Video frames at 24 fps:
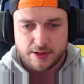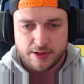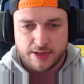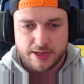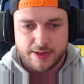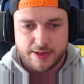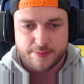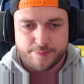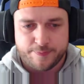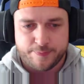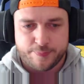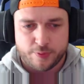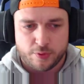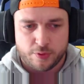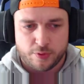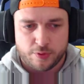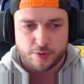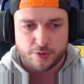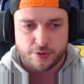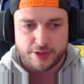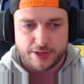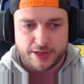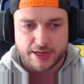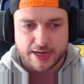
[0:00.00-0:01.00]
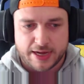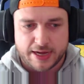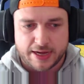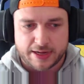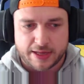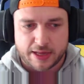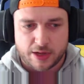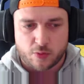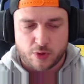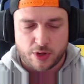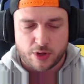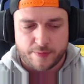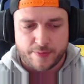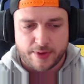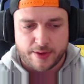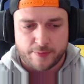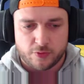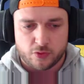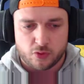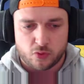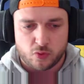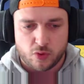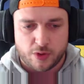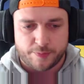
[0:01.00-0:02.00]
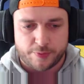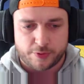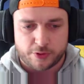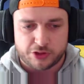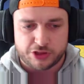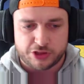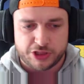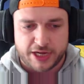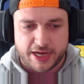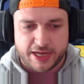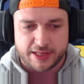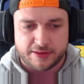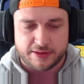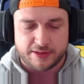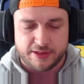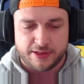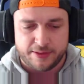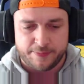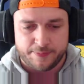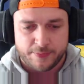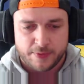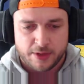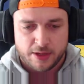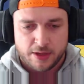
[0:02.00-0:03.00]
E poi anche qui abbiamo due progetti.